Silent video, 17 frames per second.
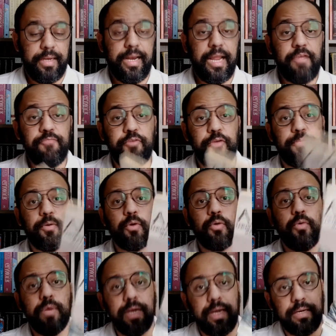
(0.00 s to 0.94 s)
Nem fui
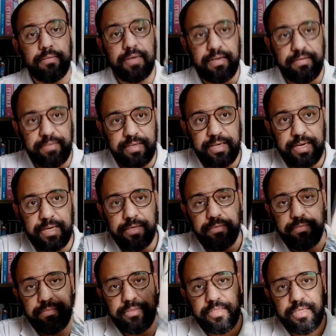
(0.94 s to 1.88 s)
procurando, na
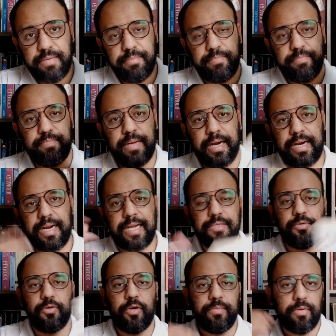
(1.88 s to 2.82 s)
verdade. Eu tinha
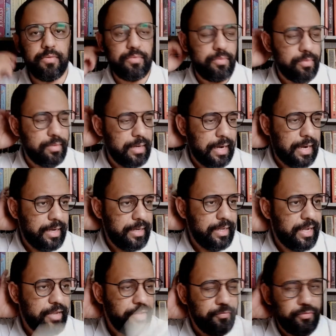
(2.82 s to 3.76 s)
marcado o nome em algum
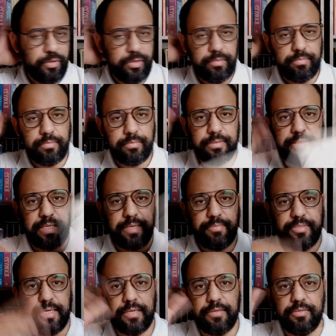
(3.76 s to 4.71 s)
lugar, e aí fui no
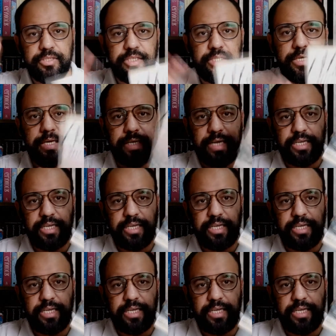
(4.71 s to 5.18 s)
sebo certo dia,